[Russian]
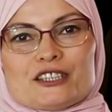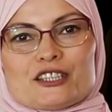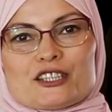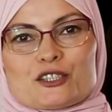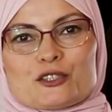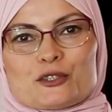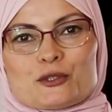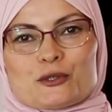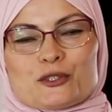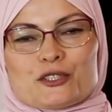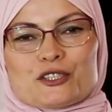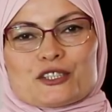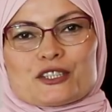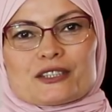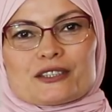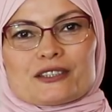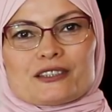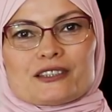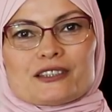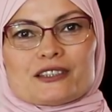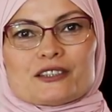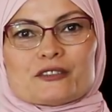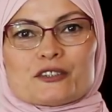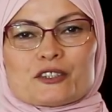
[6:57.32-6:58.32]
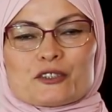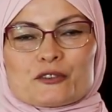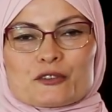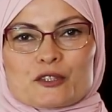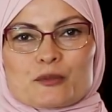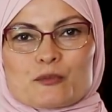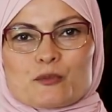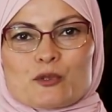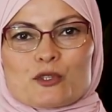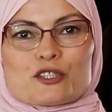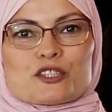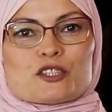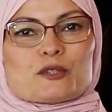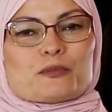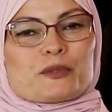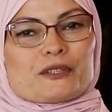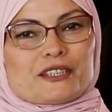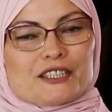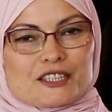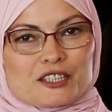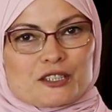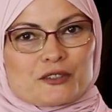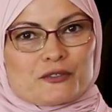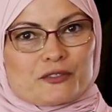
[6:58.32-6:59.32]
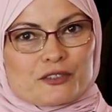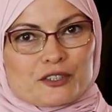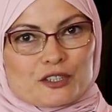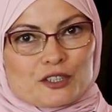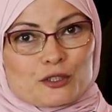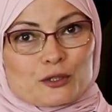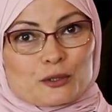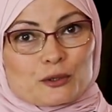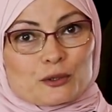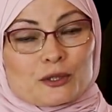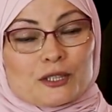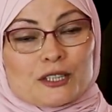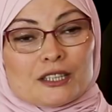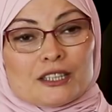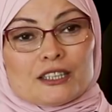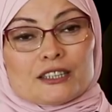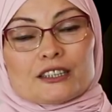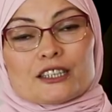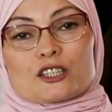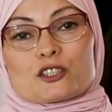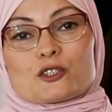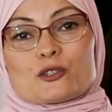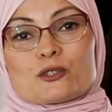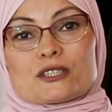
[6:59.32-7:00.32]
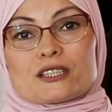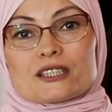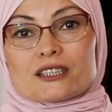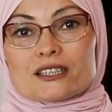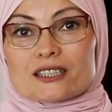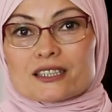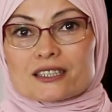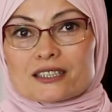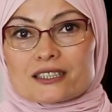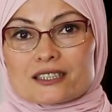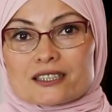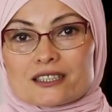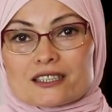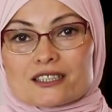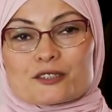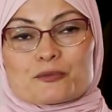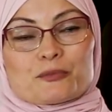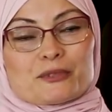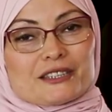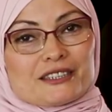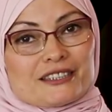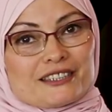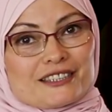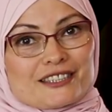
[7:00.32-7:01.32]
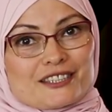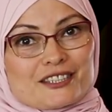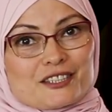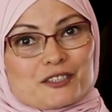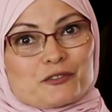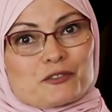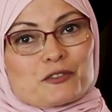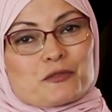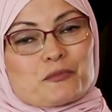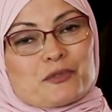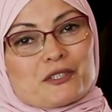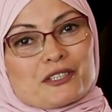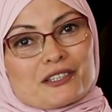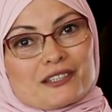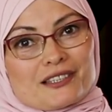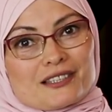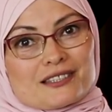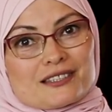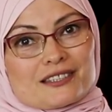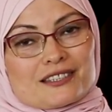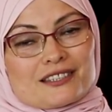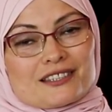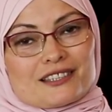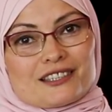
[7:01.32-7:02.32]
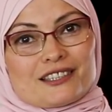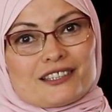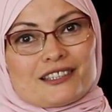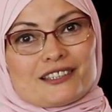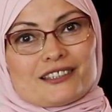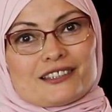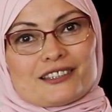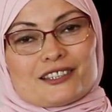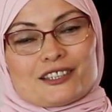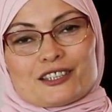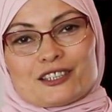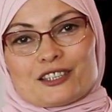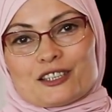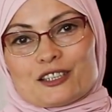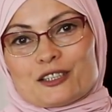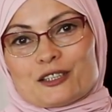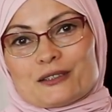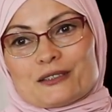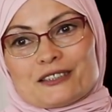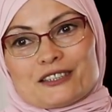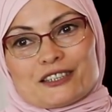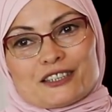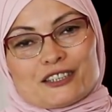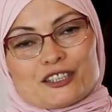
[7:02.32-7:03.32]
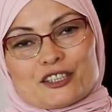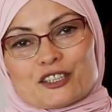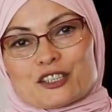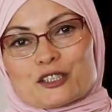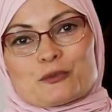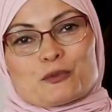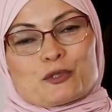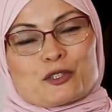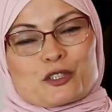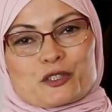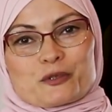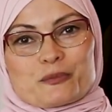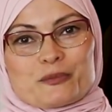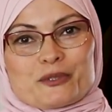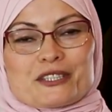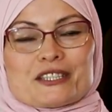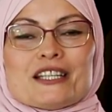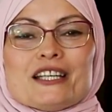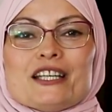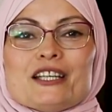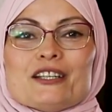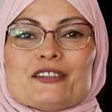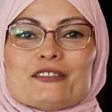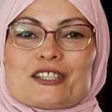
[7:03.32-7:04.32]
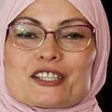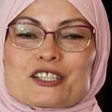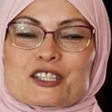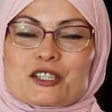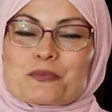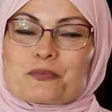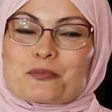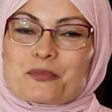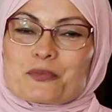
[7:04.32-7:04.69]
найдете э, в инфобоксе под этим видео. Так что заходите, смотрите, выбирайте и э, делайте, может быть, ваши